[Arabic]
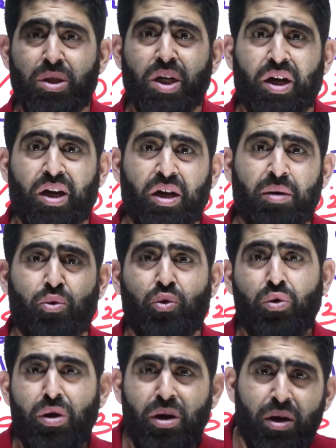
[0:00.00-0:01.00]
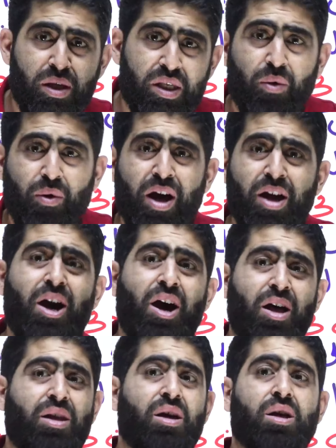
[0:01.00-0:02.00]
تراخيم كل
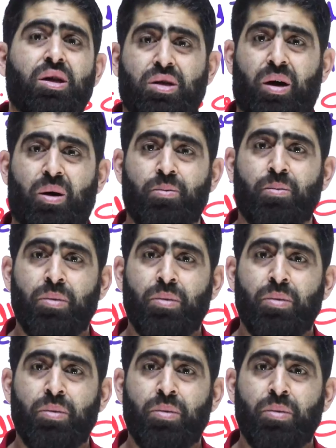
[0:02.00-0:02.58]
زوايا هذه القطعه